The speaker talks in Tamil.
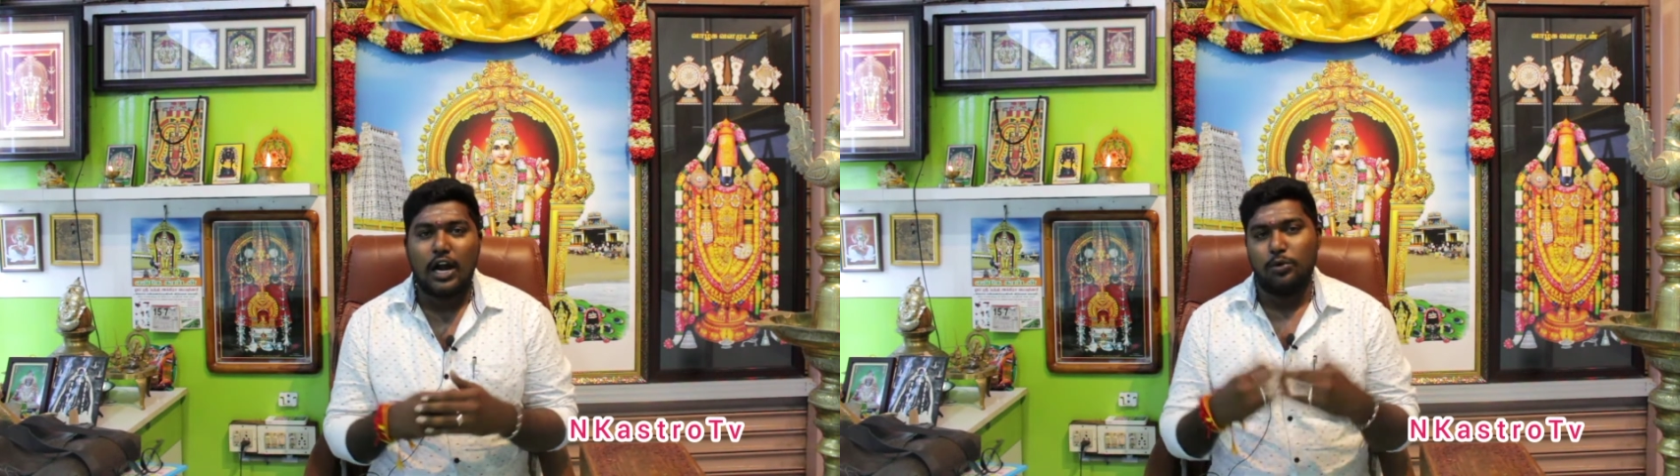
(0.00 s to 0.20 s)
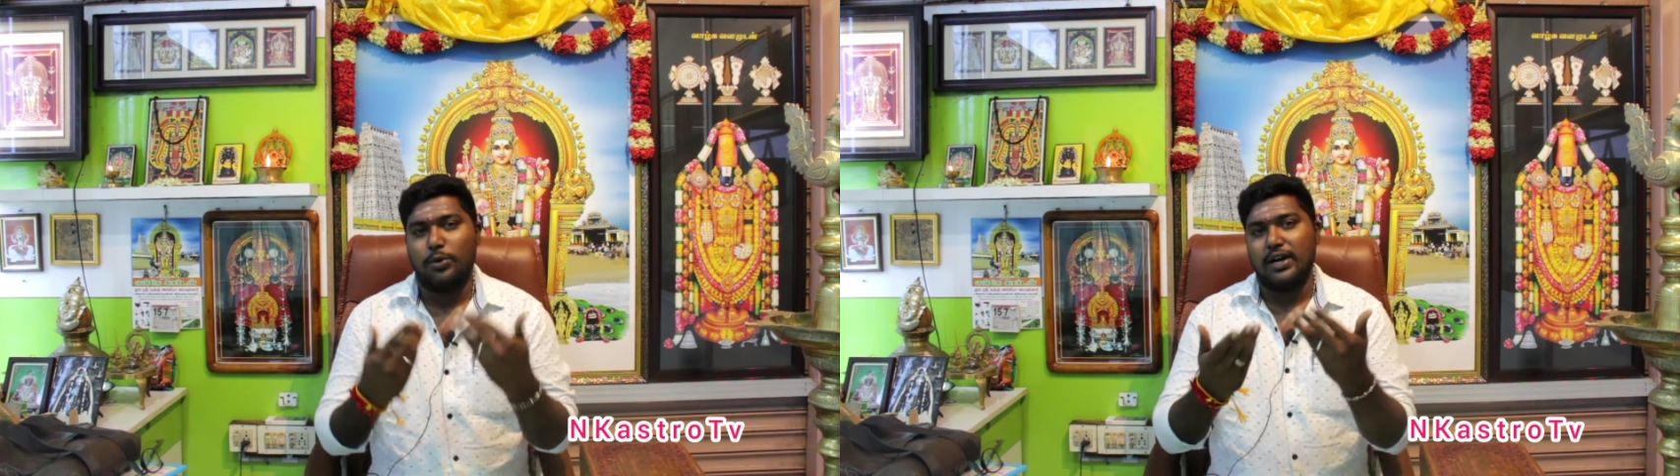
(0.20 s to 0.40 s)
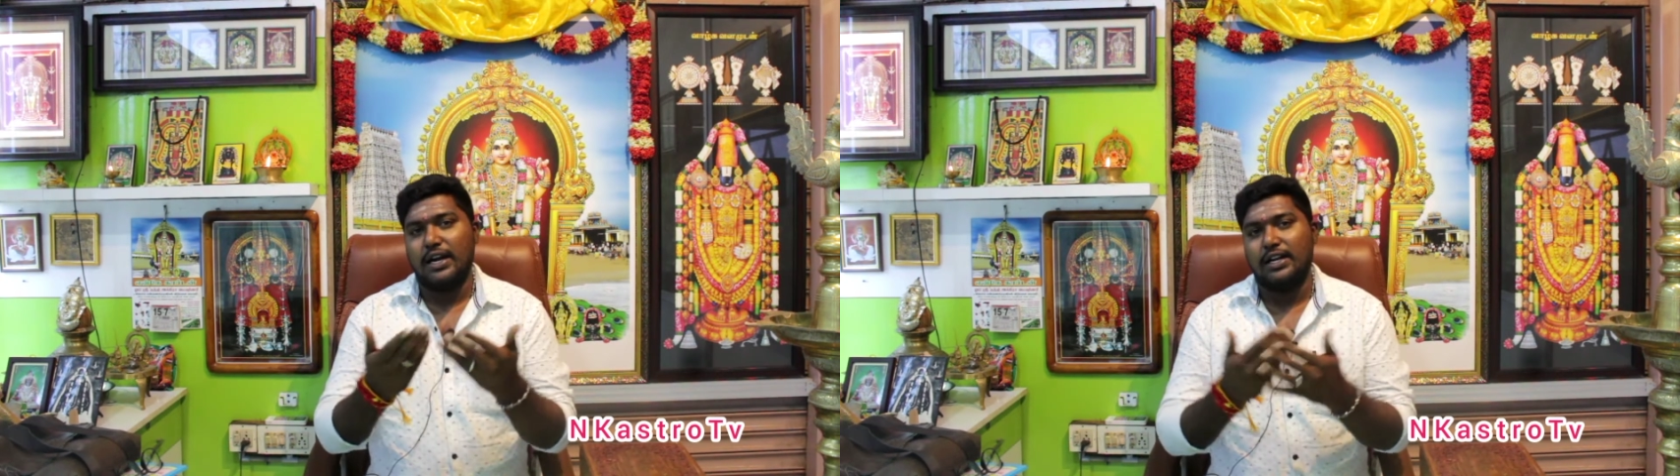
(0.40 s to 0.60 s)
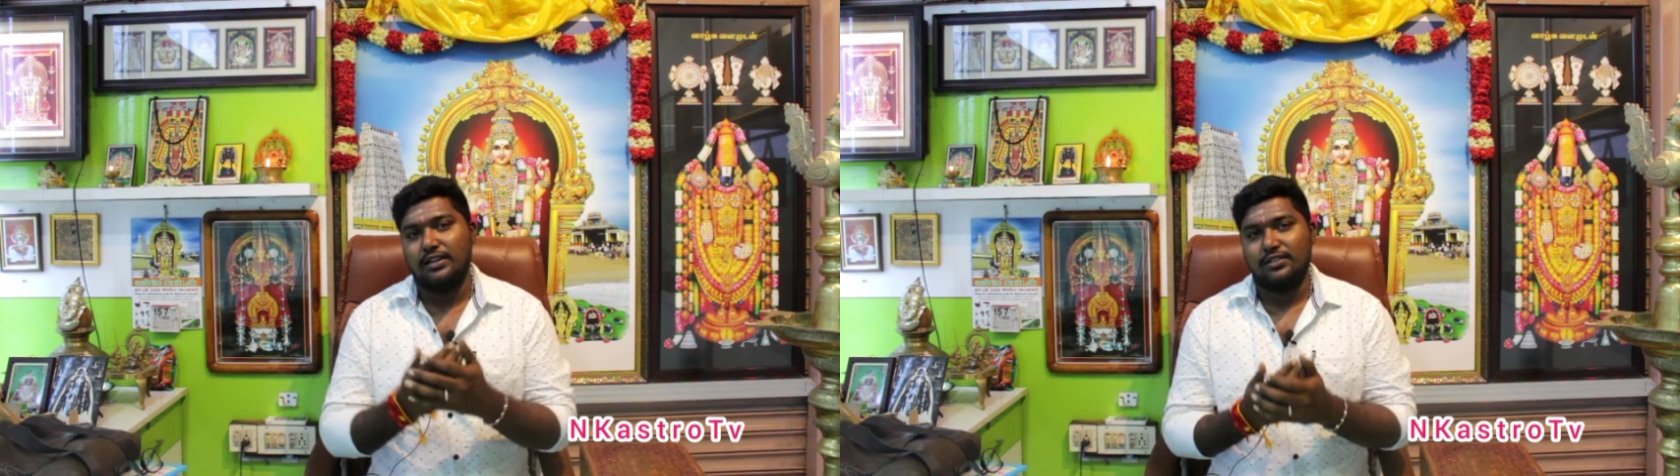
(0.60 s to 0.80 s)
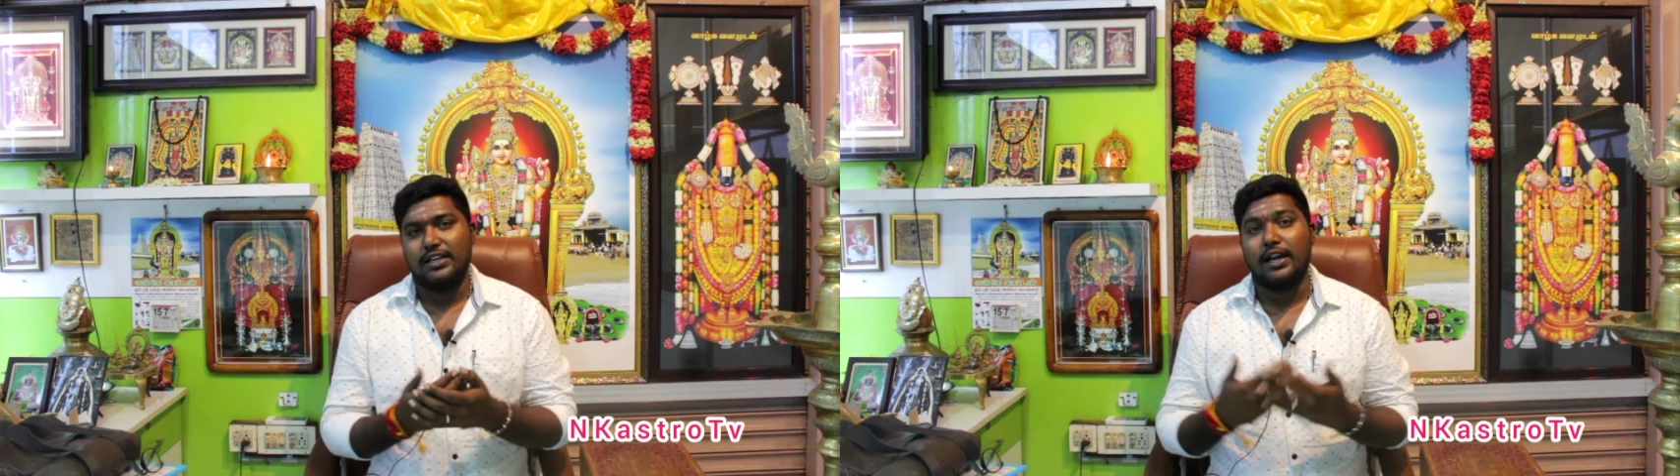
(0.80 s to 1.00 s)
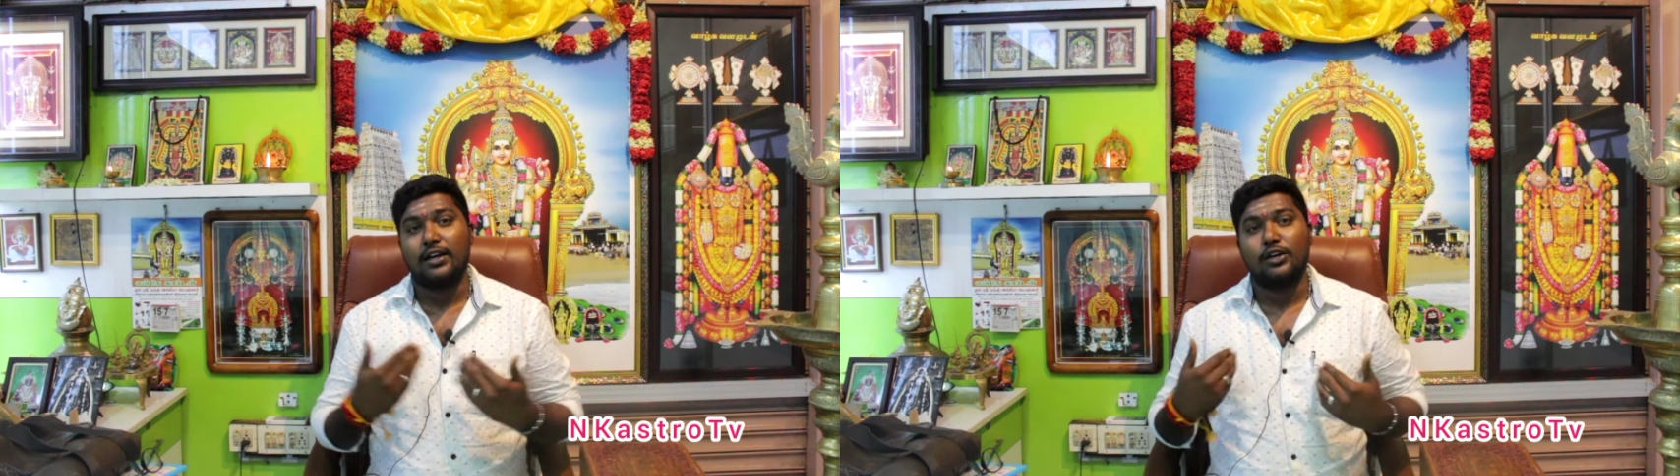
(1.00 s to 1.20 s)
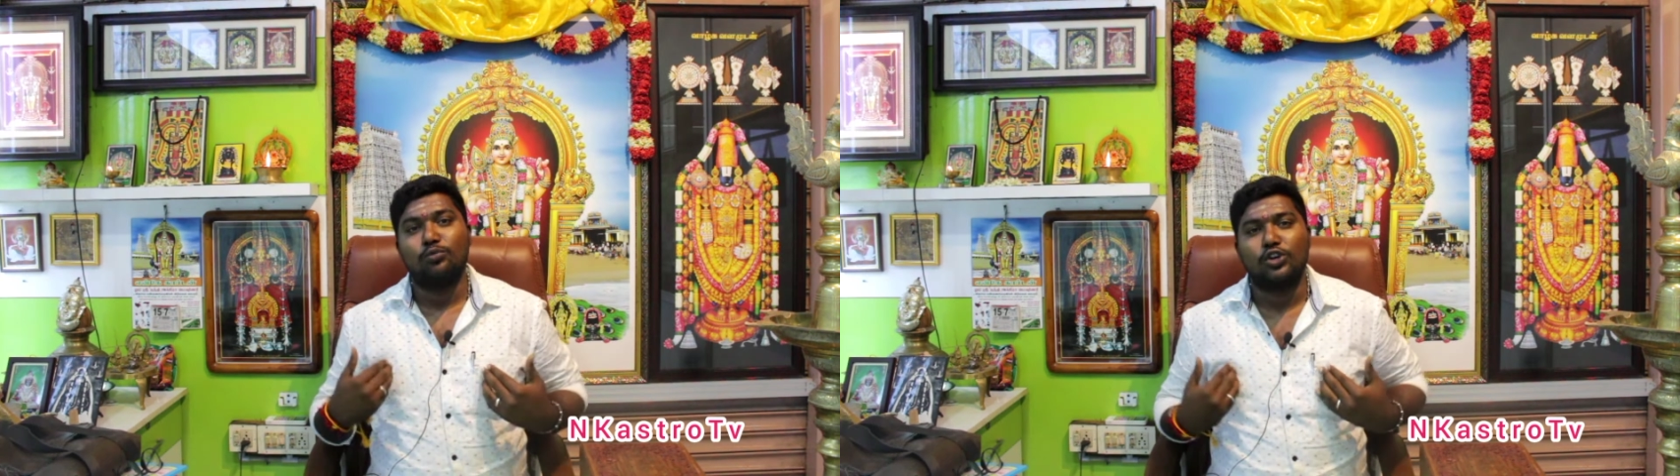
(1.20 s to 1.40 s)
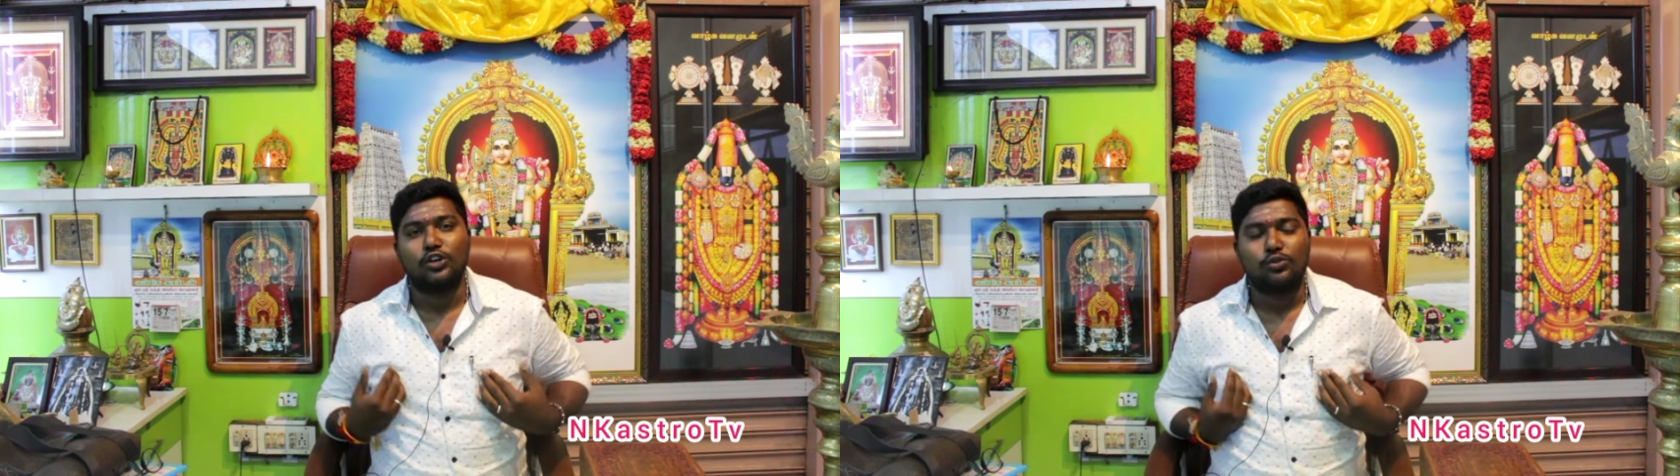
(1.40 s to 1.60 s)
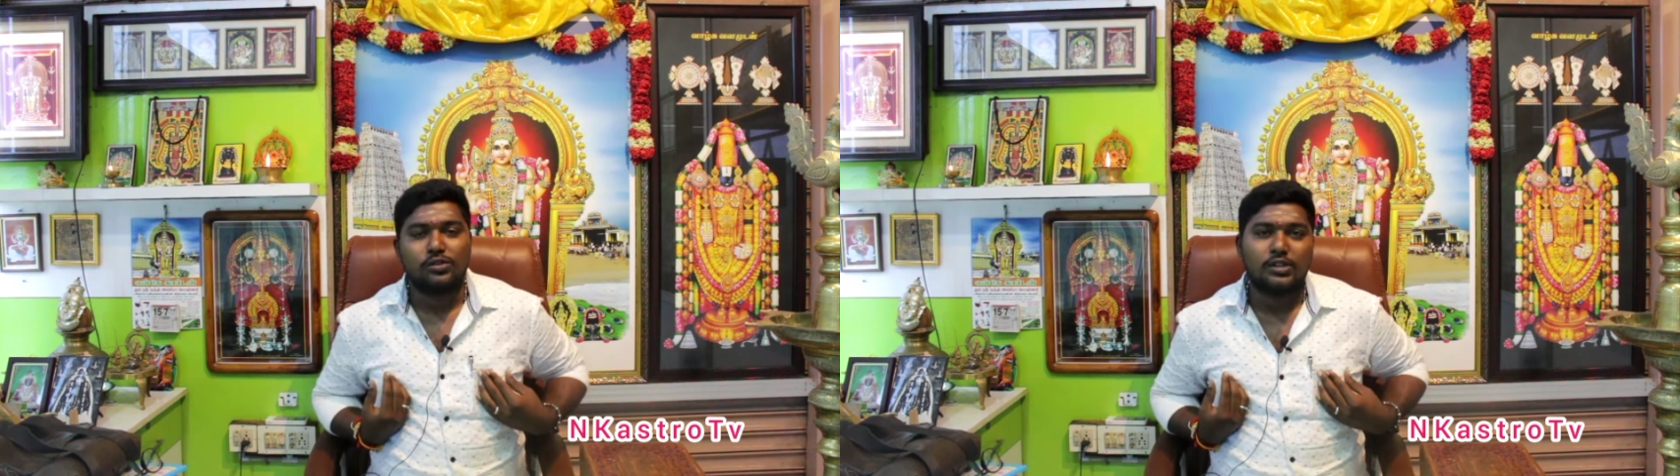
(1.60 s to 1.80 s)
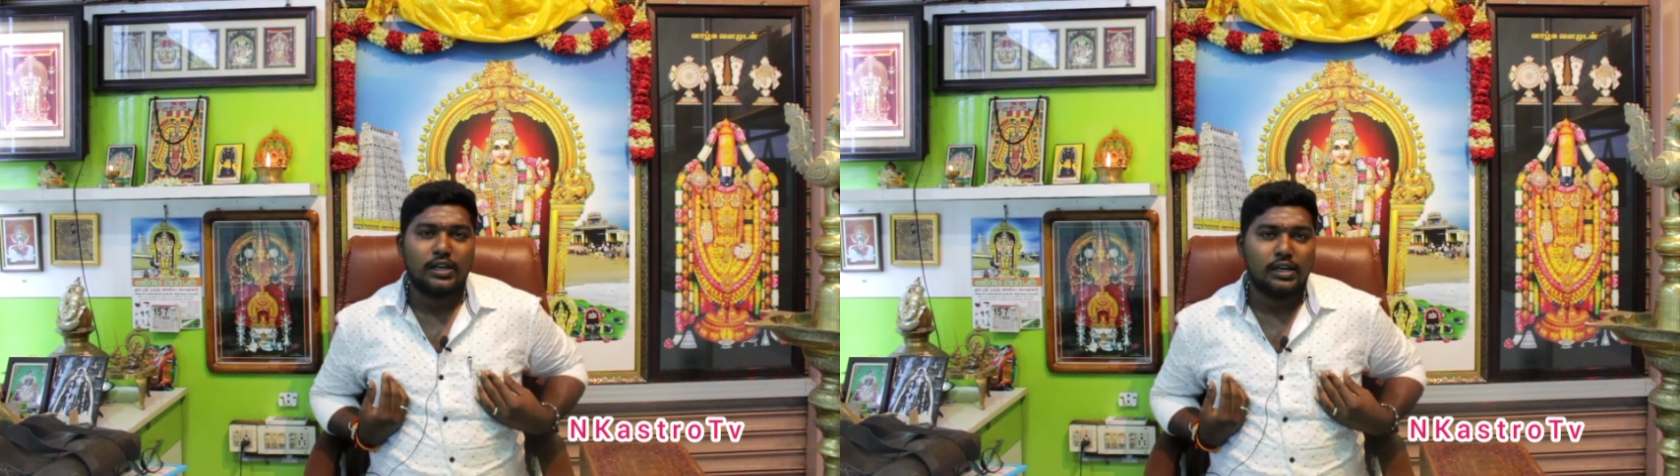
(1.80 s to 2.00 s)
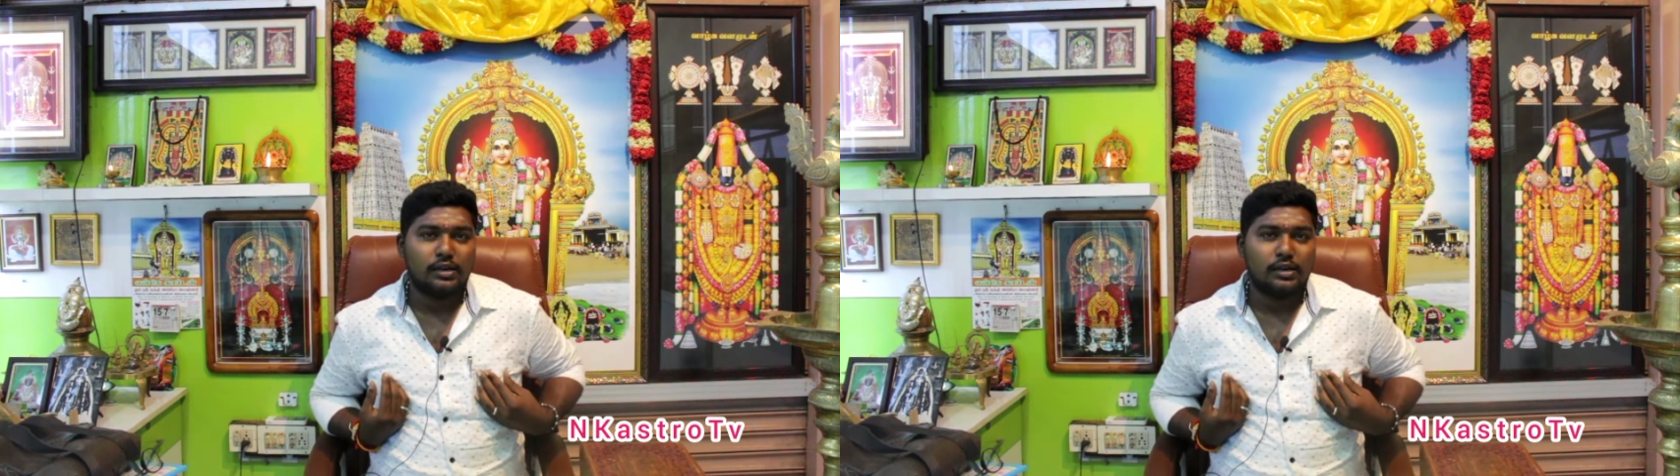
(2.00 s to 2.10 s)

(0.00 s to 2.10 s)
அனுபவங்கள் எனக்கு முருகர் கொடுத்த